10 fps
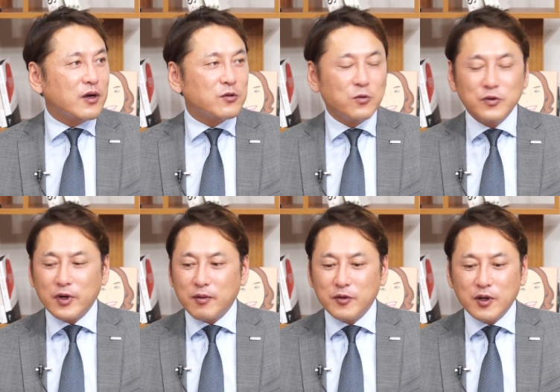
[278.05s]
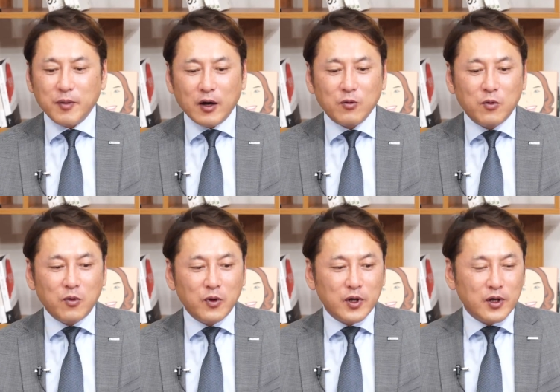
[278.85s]
그러니까 음. 좋은 사람들이
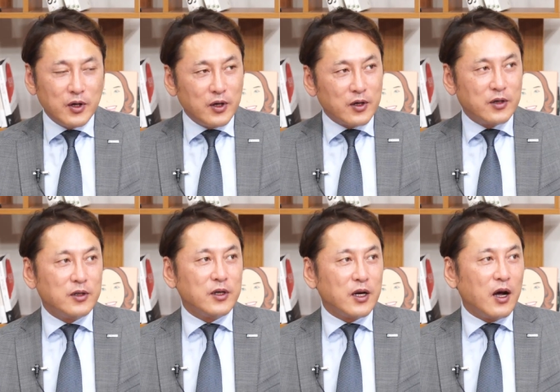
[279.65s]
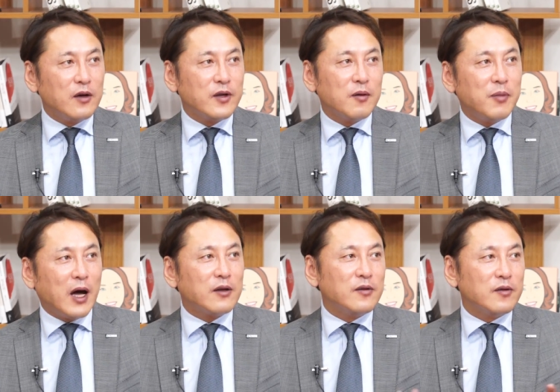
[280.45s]
많고 그들이랑 항상
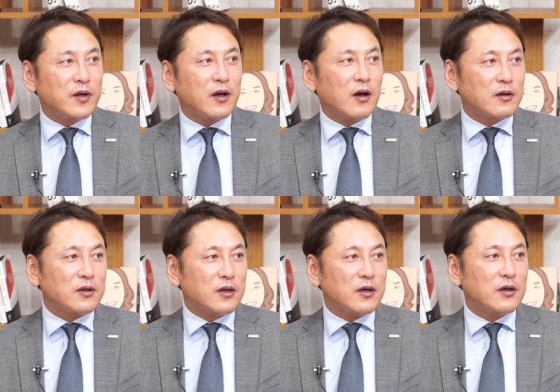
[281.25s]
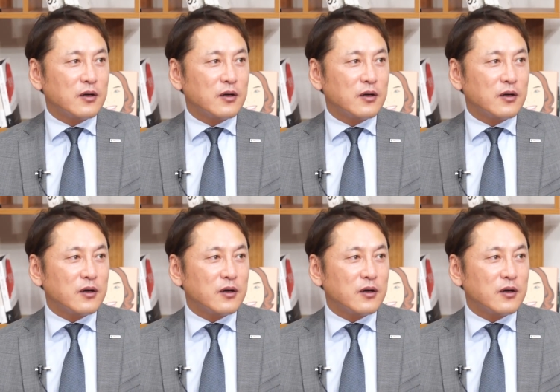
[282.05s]
바른 생각들,